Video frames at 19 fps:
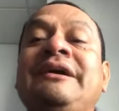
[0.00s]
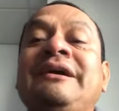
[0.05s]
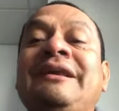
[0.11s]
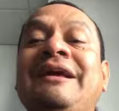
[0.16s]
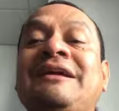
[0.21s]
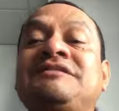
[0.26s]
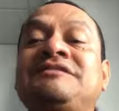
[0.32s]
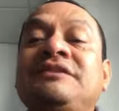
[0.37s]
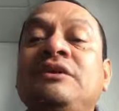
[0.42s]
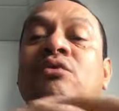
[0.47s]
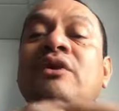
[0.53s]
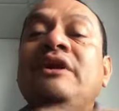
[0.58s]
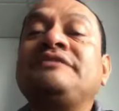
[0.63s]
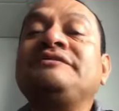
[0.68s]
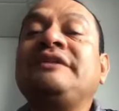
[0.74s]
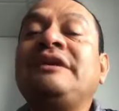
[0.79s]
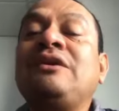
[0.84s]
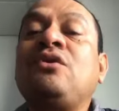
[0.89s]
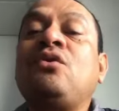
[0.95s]
las
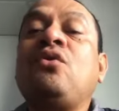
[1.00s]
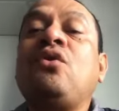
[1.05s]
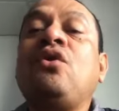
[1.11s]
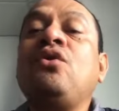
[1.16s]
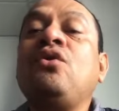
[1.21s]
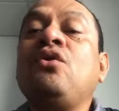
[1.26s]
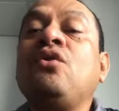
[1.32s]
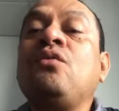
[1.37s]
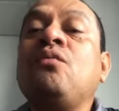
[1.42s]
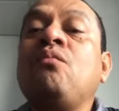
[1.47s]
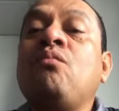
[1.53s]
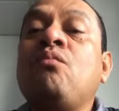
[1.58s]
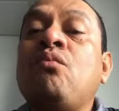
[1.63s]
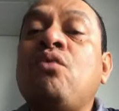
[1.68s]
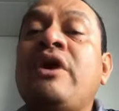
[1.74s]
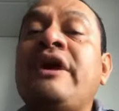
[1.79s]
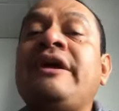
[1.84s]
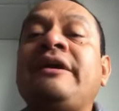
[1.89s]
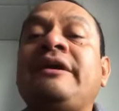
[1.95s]
células del colon
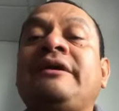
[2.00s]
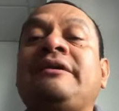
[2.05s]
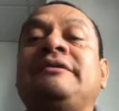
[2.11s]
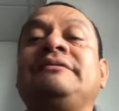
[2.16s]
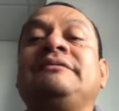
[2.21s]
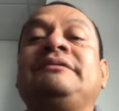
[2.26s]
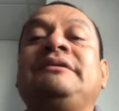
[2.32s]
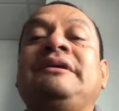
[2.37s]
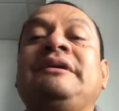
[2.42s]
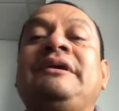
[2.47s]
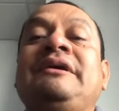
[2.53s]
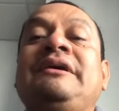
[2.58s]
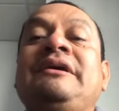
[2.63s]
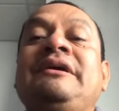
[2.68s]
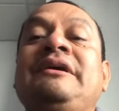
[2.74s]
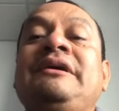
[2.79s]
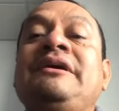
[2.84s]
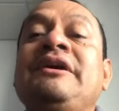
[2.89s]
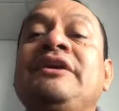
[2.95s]
mueren
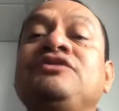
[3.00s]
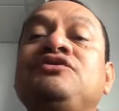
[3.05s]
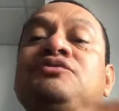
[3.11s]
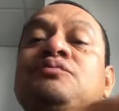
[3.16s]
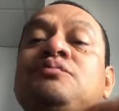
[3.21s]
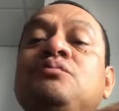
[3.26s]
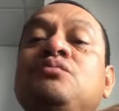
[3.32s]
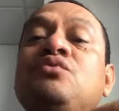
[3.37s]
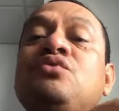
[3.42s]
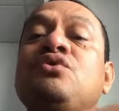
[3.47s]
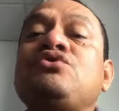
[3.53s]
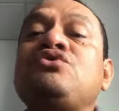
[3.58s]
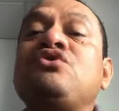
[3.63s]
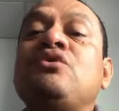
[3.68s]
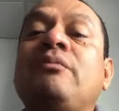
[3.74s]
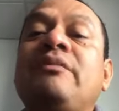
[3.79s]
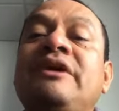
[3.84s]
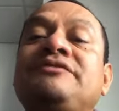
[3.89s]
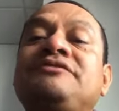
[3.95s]
y es
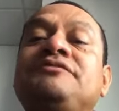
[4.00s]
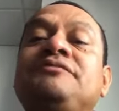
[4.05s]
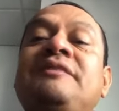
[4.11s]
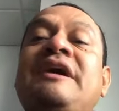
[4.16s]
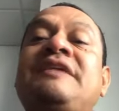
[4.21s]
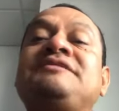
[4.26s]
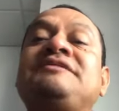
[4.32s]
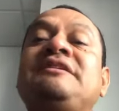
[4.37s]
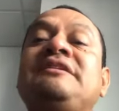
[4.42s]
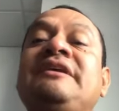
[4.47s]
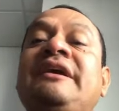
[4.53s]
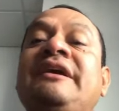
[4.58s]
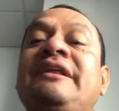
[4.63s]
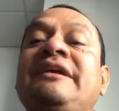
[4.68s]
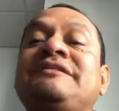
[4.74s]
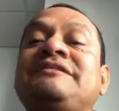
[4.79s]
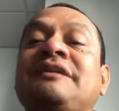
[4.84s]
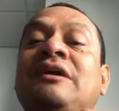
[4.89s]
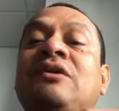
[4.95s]
mucho más fácil que
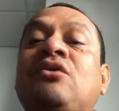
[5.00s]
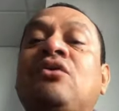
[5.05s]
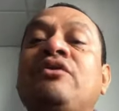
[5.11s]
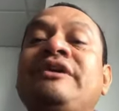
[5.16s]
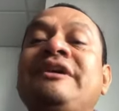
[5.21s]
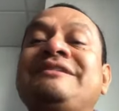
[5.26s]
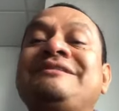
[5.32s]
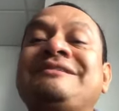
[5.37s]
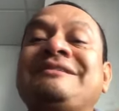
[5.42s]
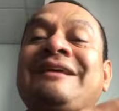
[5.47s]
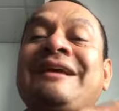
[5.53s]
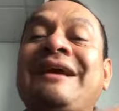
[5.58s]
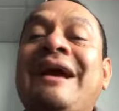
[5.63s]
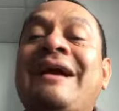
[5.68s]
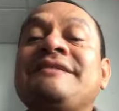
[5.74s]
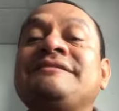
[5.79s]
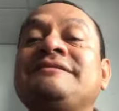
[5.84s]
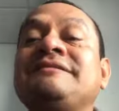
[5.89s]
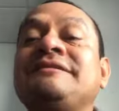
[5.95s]
desarrolles
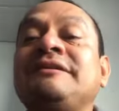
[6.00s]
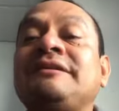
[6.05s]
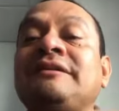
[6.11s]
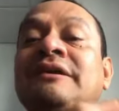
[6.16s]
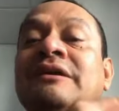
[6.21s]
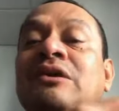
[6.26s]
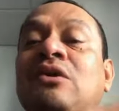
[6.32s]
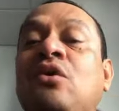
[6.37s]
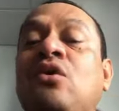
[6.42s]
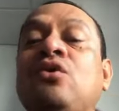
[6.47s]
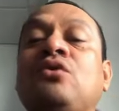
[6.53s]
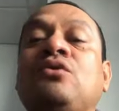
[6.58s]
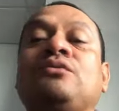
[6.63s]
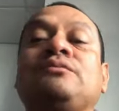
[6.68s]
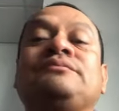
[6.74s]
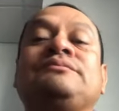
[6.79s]
cáncer de colon.